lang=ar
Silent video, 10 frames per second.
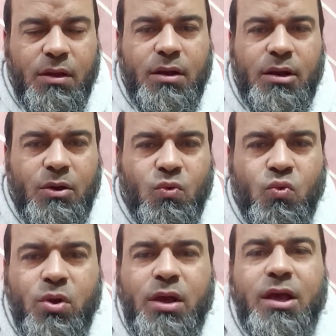
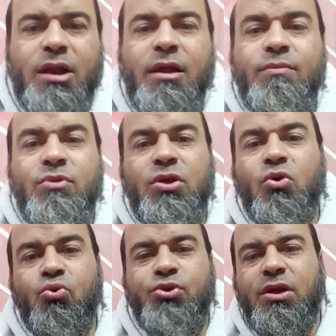لو
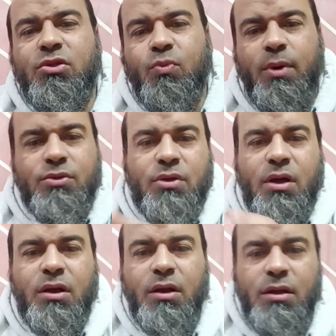كلمتي أختك تبقى
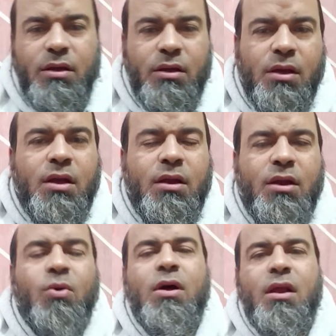طالق
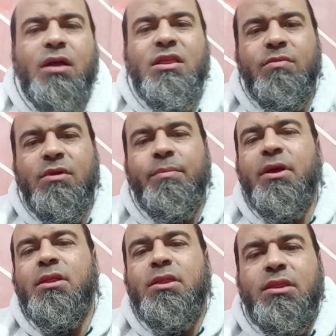لو خرجت من
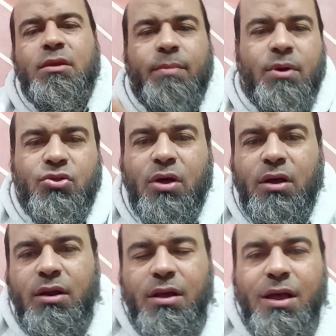البيت تبقى
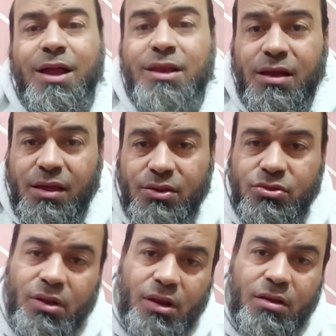طالق هل يقع
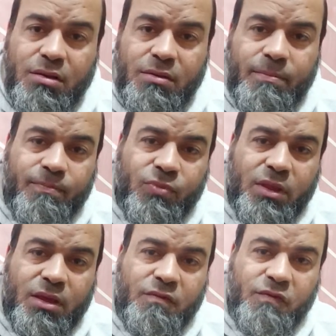الطلاق
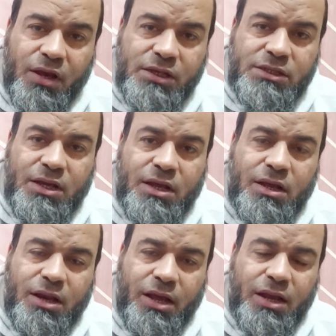في
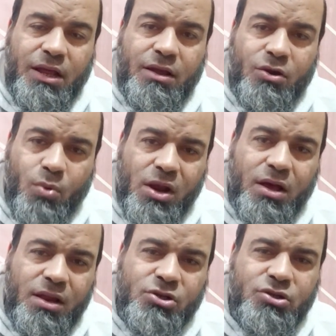هذا الحالة اللي
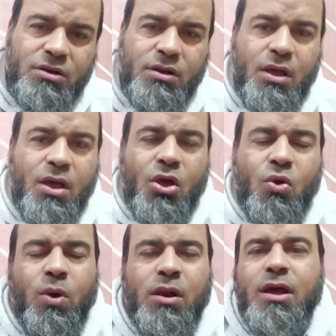معلق على شرط؟
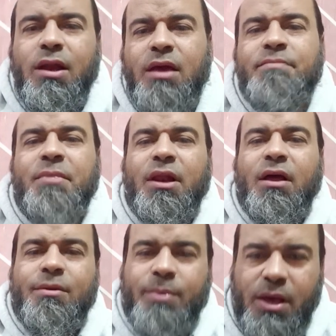والله الأئمة
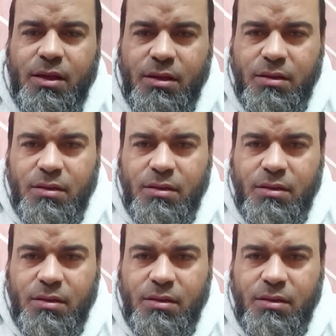الأربعة